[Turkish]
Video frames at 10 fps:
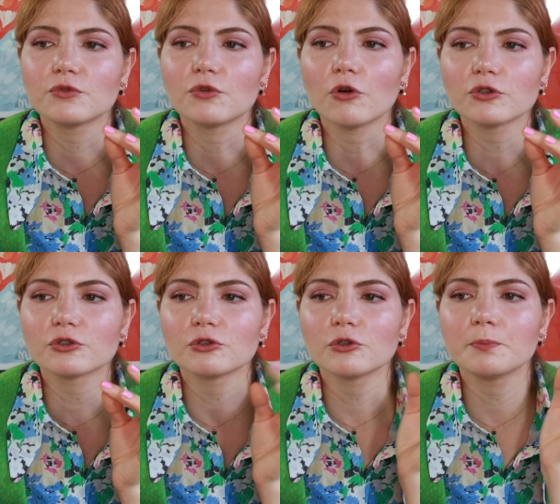
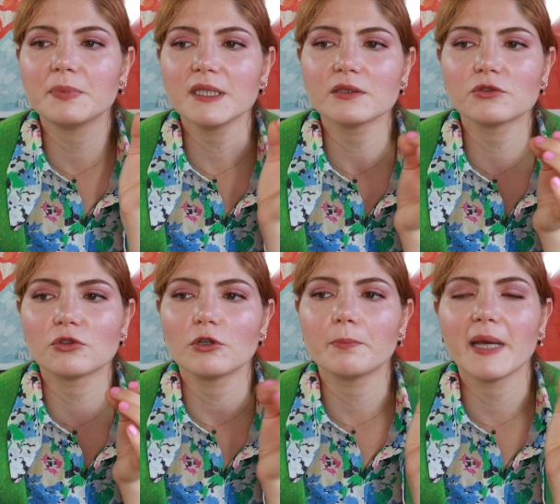kokusu bir
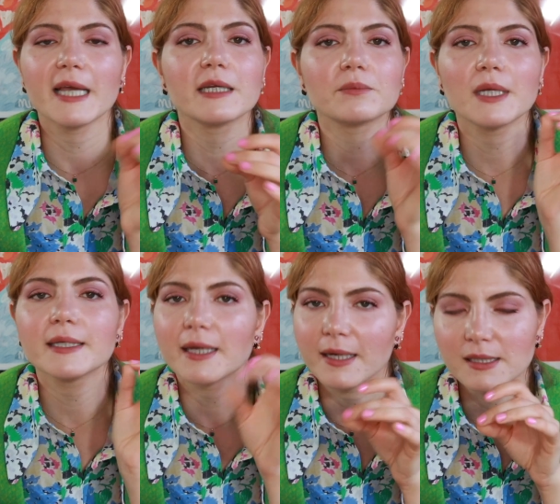türlü beynimde
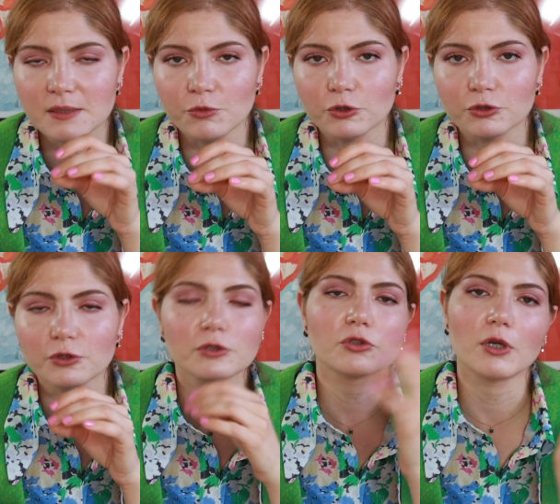yer
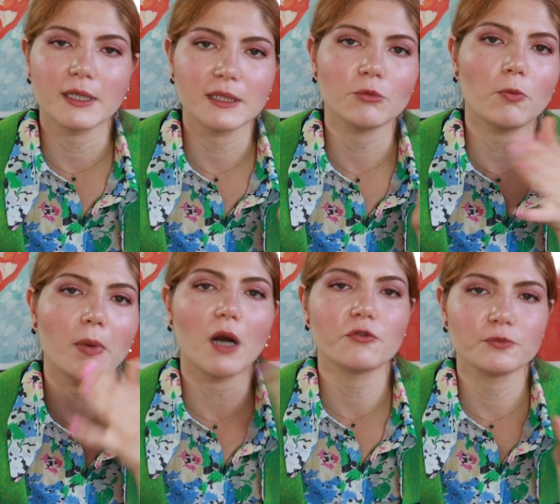etmiyordu. Söylediğim o
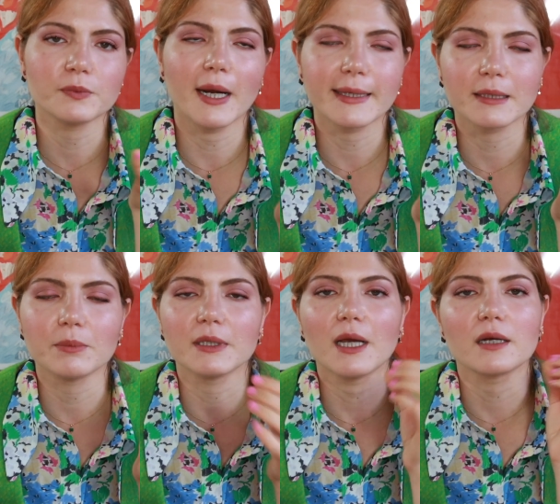parfümler
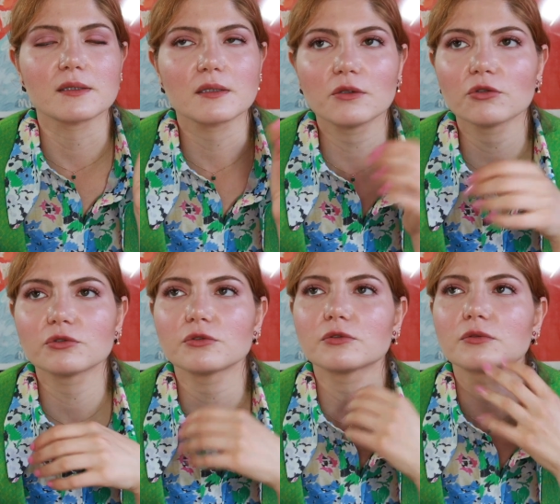gibi. Yani
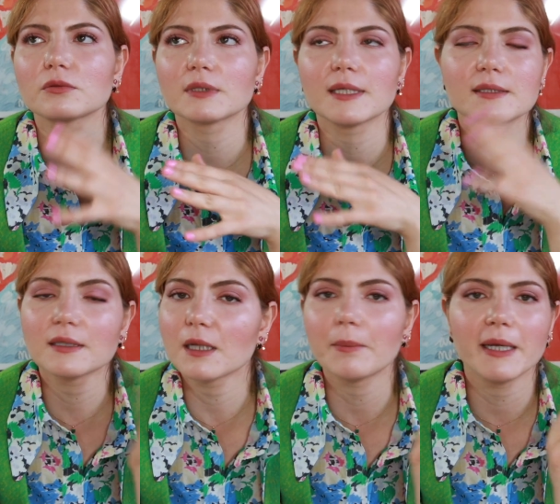sıkıyorsunuz
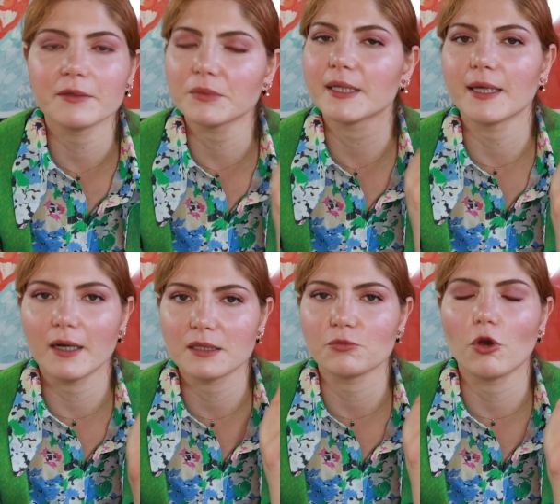kesinlikle beynimde yer
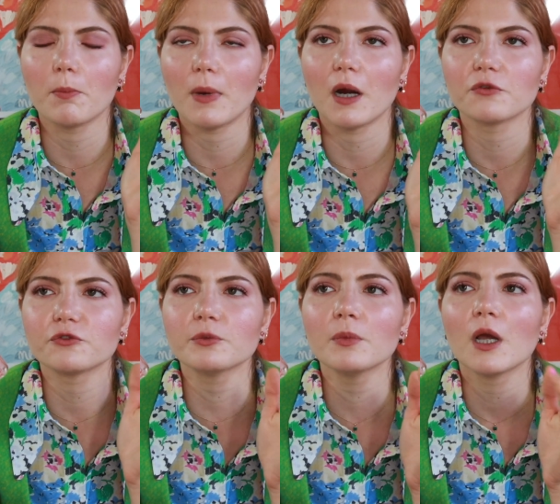etmiyor o
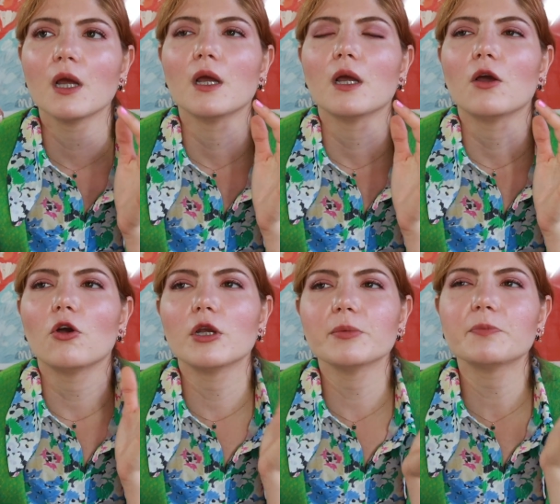parfüm.
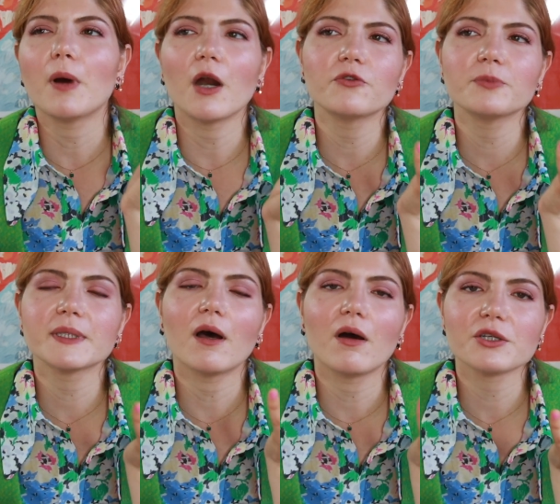Öyle bir parfüme
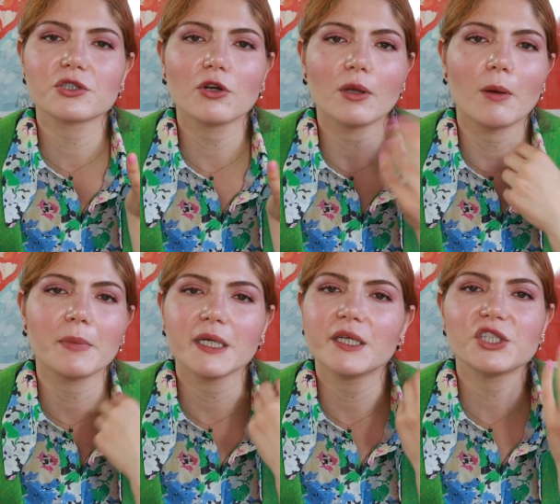de aşık olan
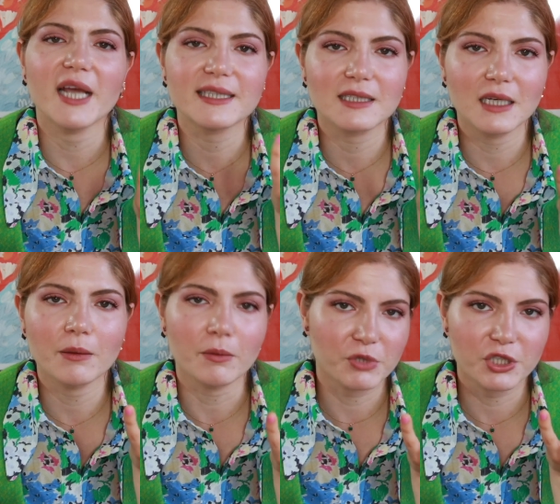beni hiç
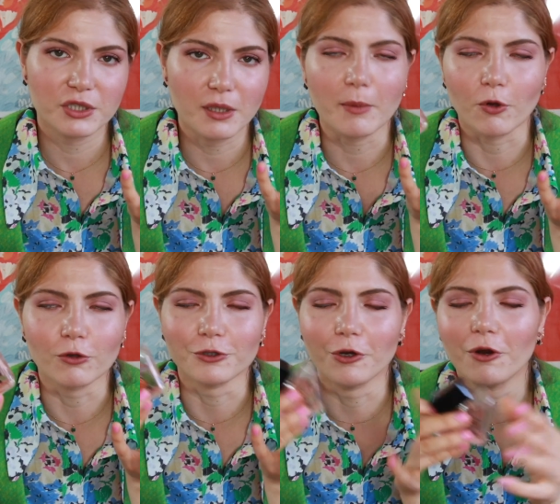etkilememiş demek
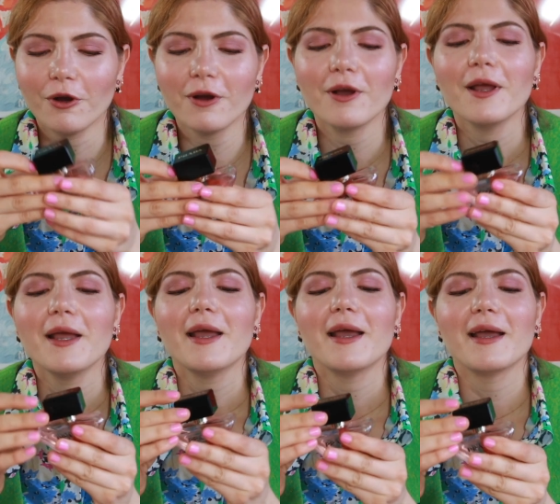oluyor o.
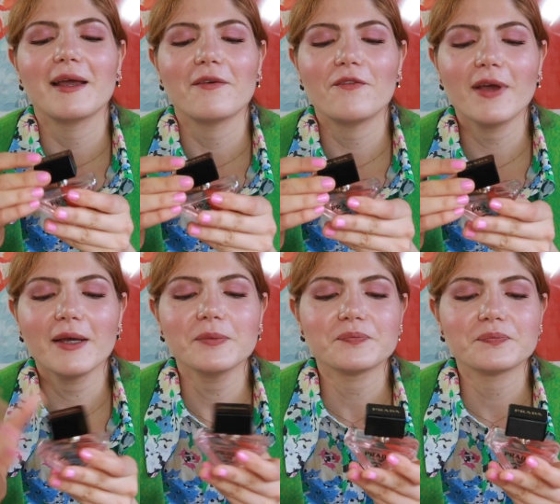Ee,
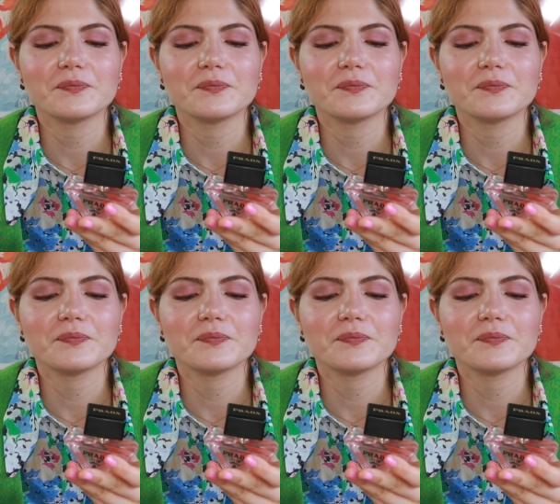ve